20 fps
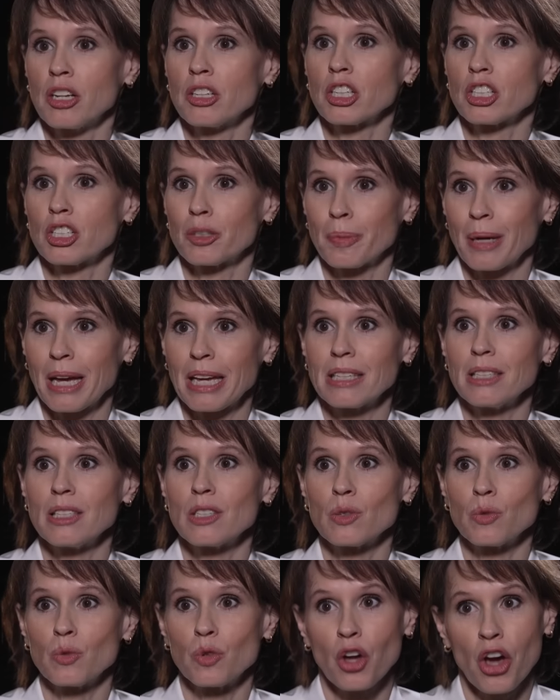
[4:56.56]
andere sprechen
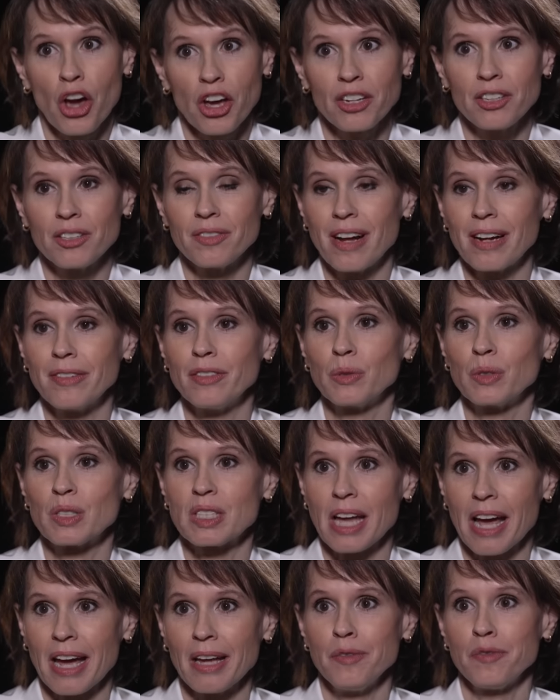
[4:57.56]
zu können, weil wir
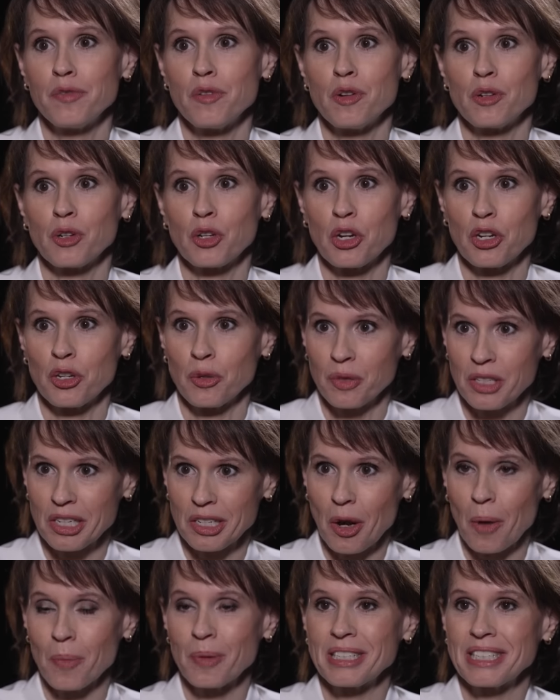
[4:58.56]
uns einfühlen können. Und
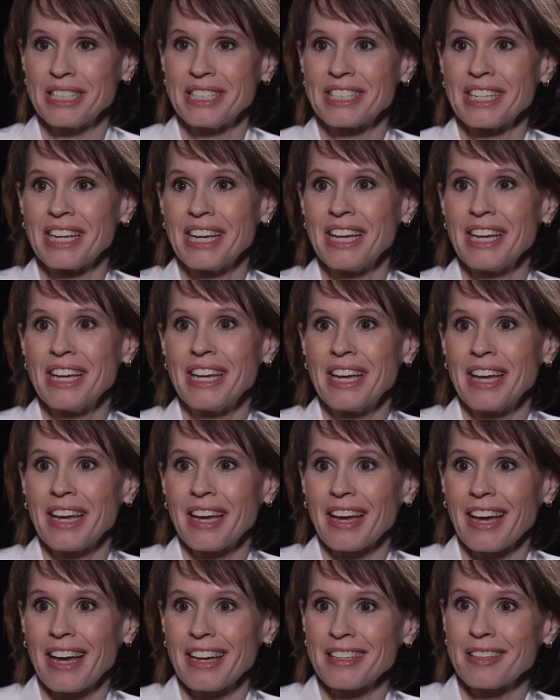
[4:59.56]
ich glaube, das ist
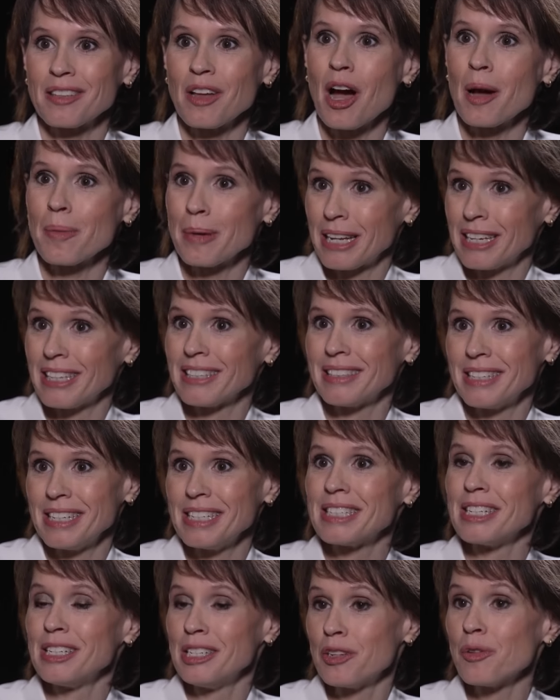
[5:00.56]
recht nahe bei einer
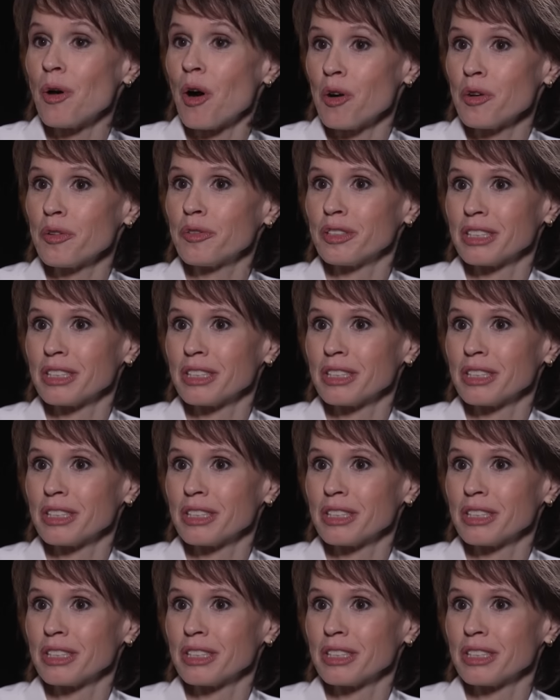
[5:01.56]
These, die du auch